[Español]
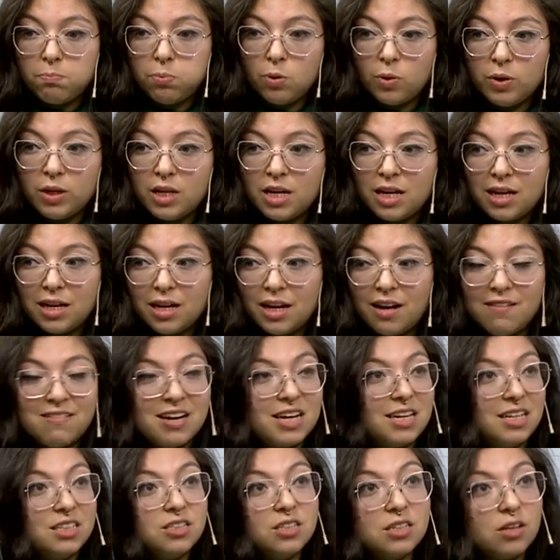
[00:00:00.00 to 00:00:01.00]
podían
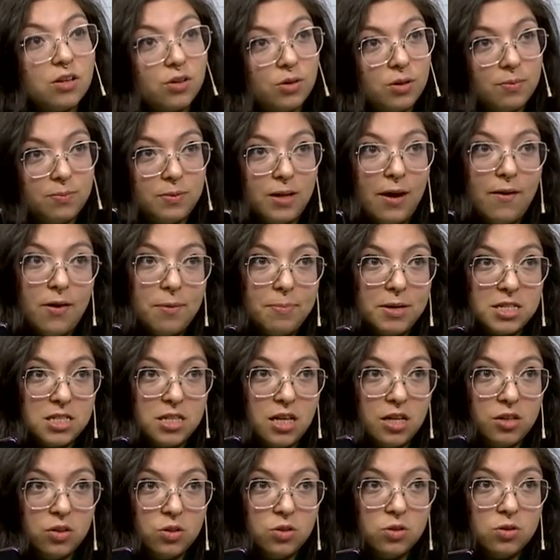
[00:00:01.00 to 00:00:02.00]
grabar ellos lo que estaba
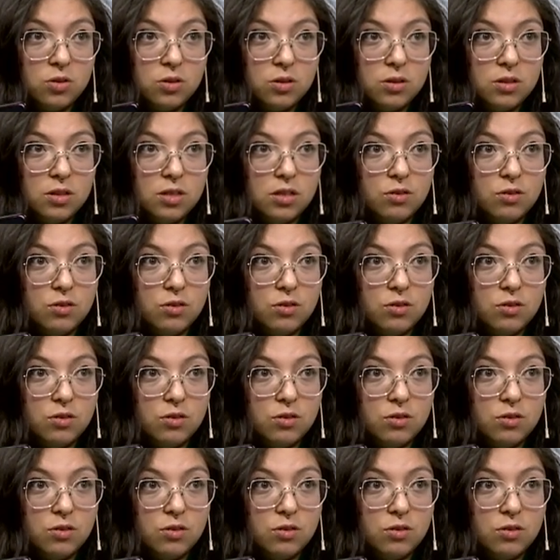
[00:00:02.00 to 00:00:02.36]
pasando